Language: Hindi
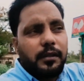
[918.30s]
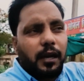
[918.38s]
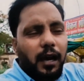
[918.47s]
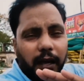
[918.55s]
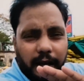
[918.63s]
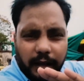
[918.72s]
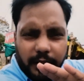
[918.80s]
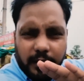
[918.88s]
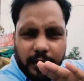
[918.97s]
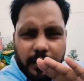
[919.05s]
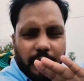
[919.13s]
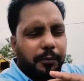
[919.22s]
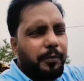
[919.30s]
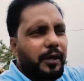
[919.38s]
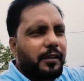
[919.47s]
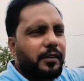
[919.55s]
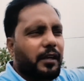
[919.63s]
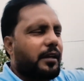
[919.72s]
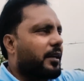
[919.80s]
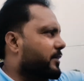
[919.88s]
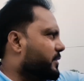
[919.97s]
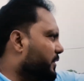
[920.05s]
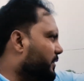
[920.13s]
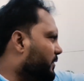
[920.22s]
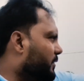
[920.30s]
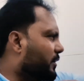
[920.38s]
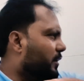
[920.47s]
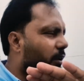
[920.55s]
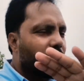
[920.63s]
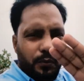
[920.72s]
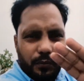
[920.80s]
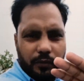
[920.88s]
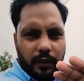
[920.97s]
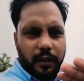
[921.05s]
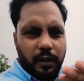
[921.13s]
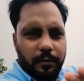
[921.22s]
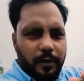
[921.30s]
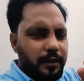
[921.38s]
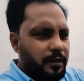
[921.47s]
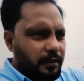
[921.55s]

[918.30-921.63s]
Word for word: जा रहे थे घर पे अच्छा खासा हुसैनाबाद